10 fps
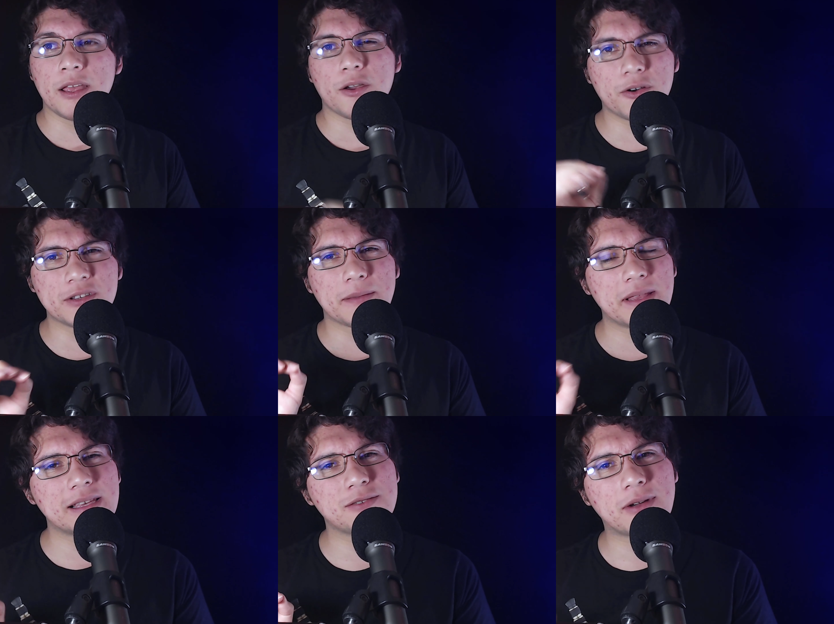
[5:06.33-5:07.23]

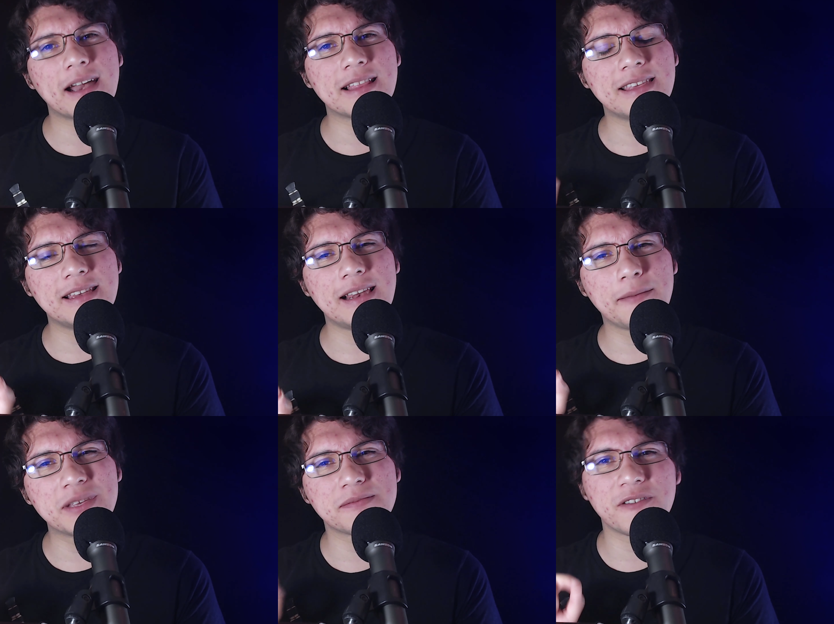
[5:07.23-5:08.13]
Curiosamente su cara tiene la
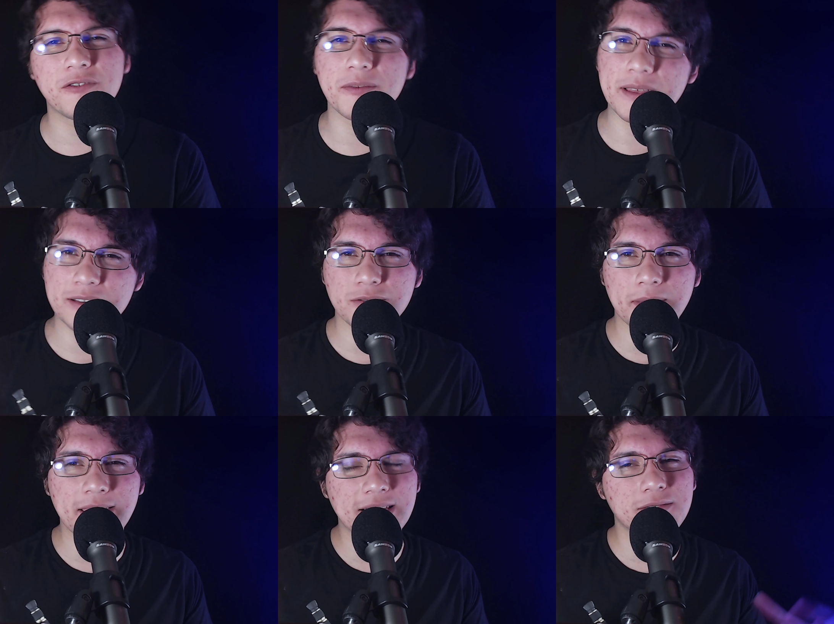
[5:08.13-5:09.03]
misma forma de su
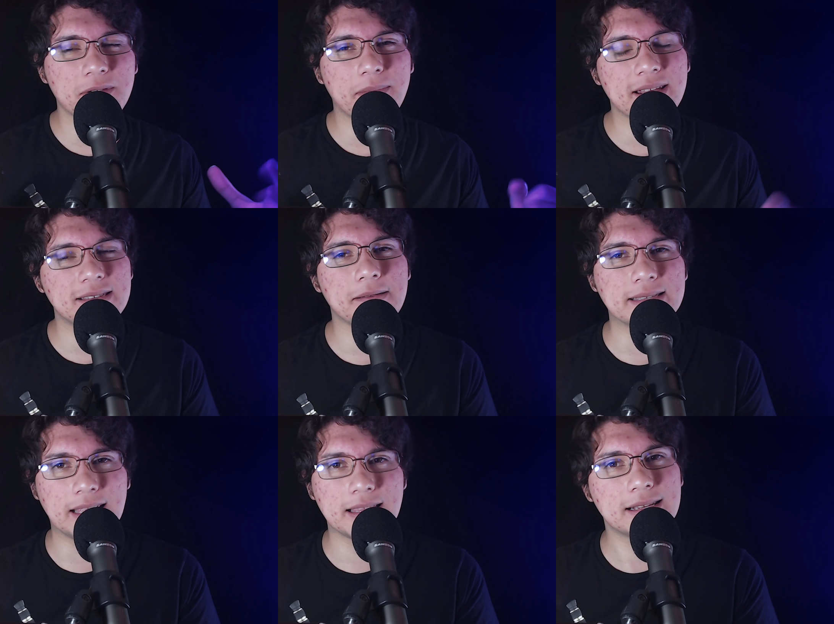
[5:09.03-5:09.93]
Bey y eso me parece
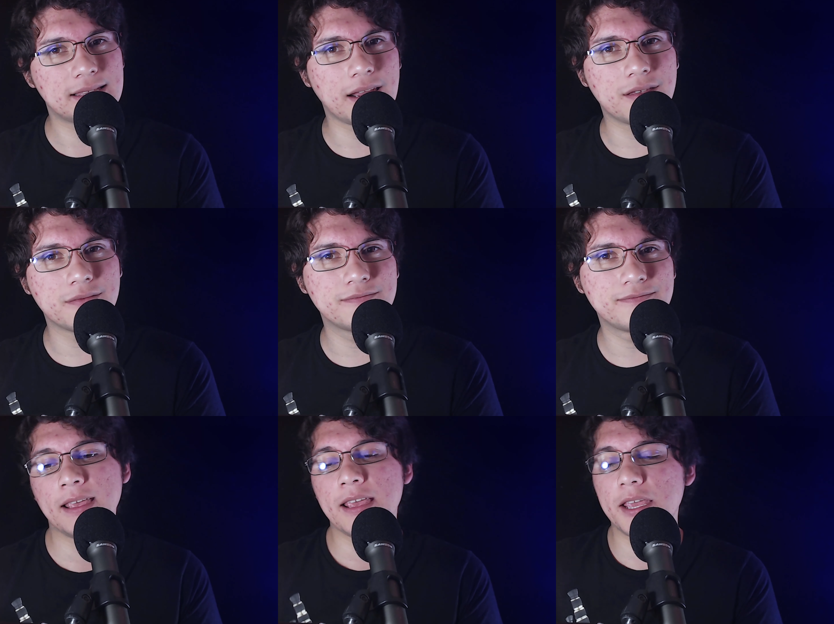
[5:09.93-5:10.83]
bastante extraño.
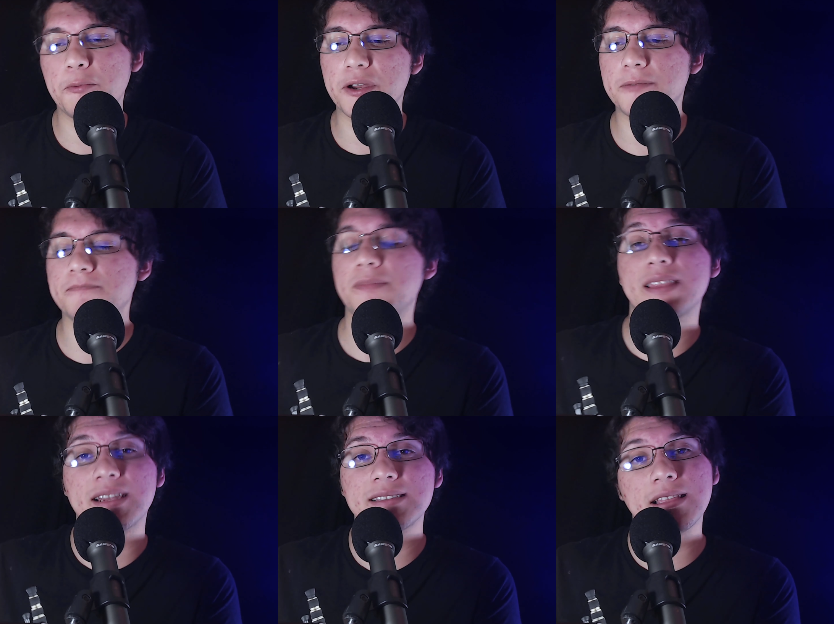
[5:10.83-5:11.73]
Y bueno,
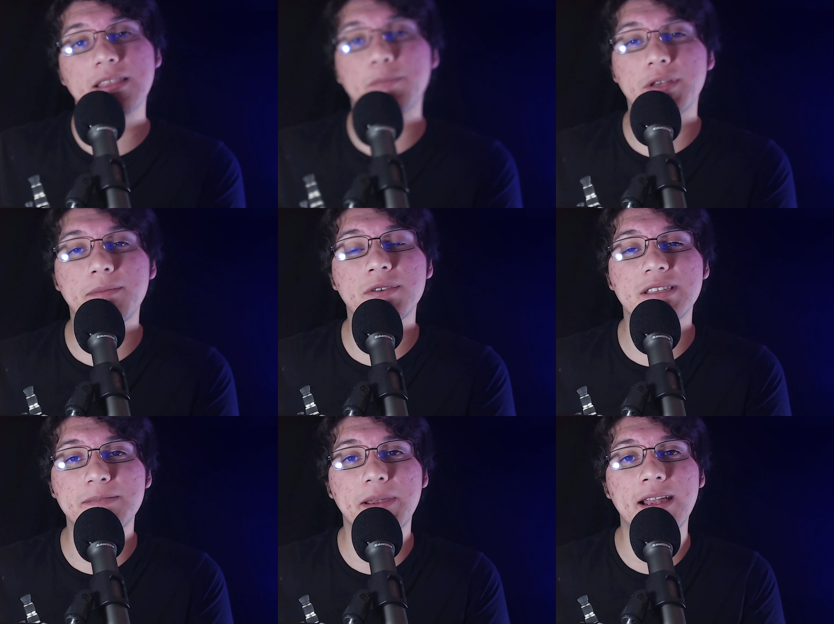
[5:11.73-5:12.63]
mientras tanto podemos
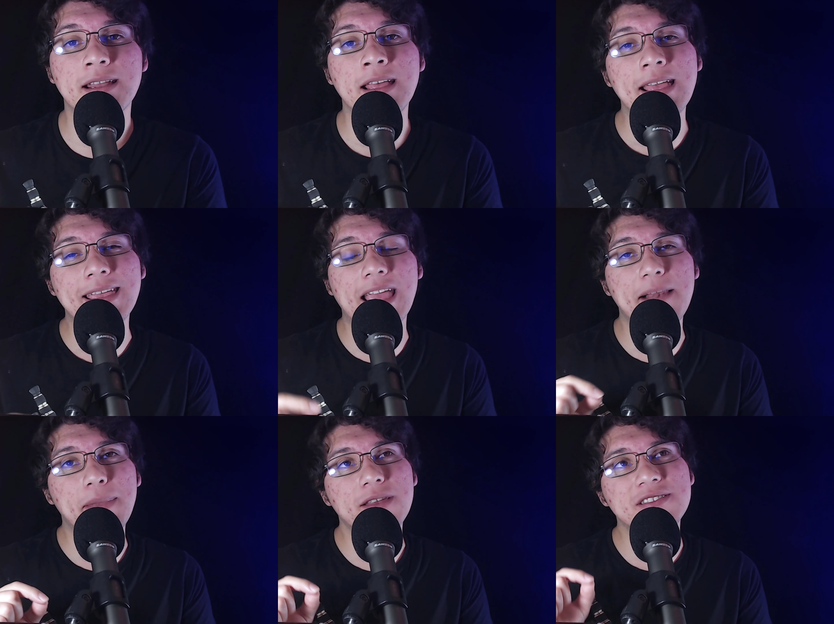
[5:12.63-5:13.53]
esperar que al
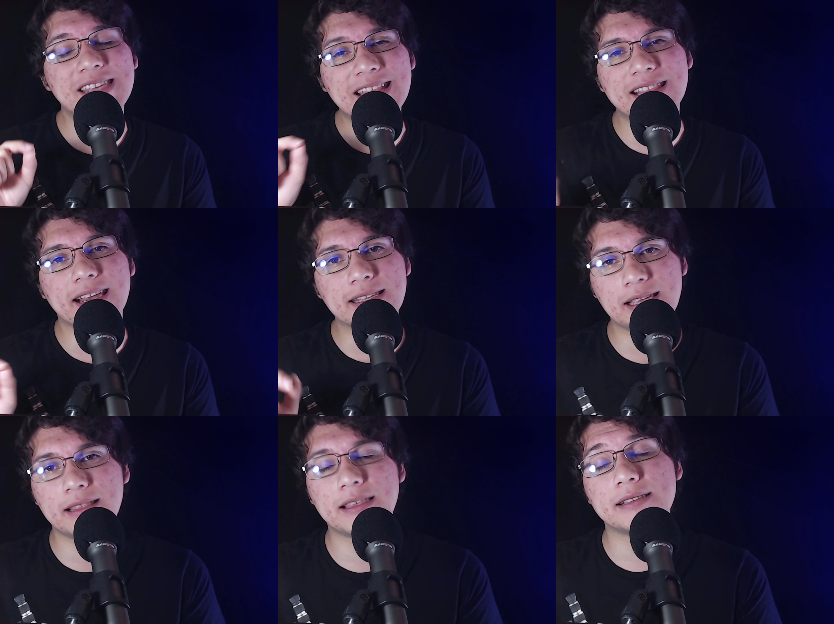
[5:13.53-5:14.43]
menos
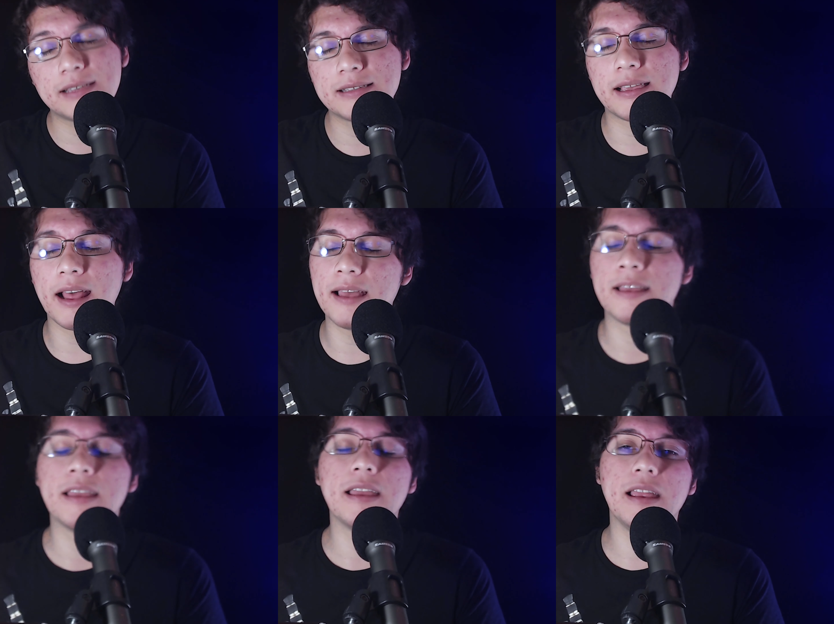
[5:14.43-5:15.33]
interesante sí será
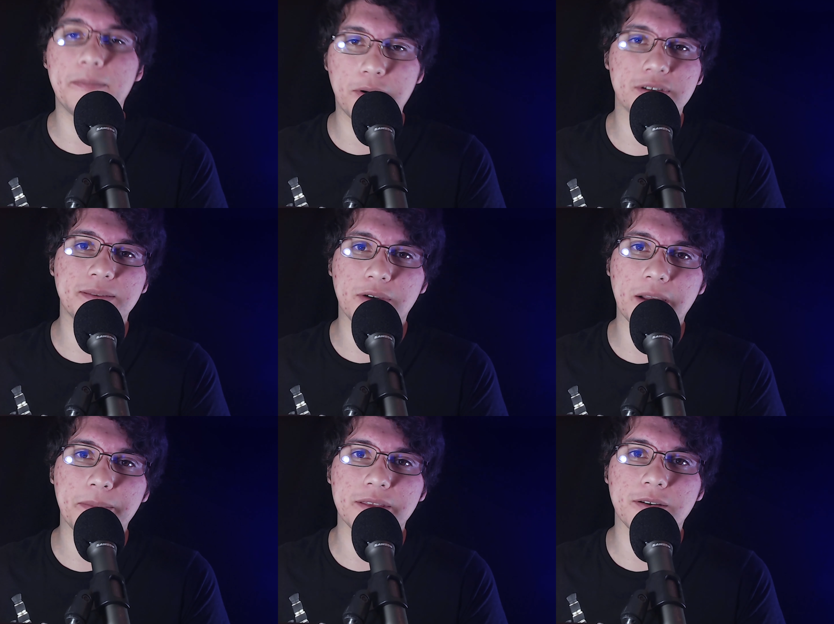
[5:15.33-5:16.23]
el próximo
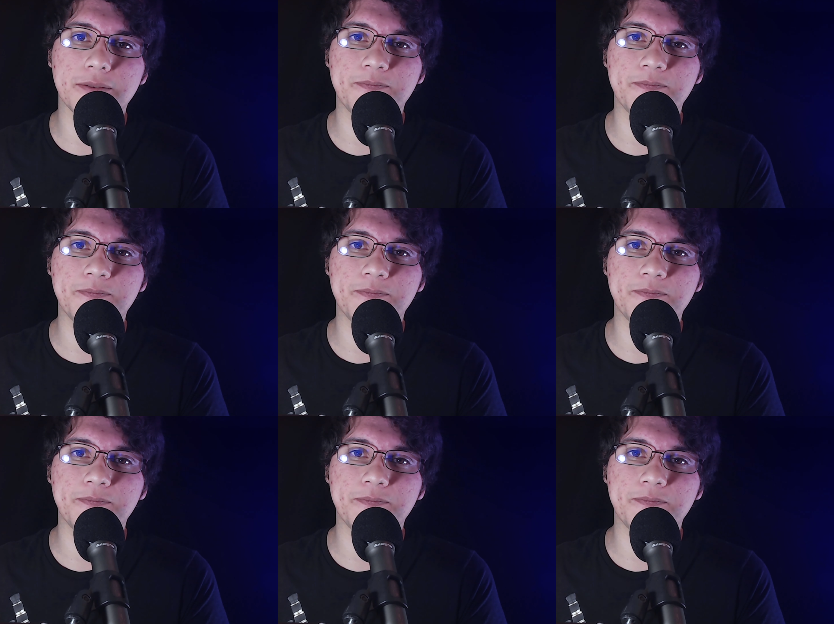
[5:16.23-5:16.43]
capítulo.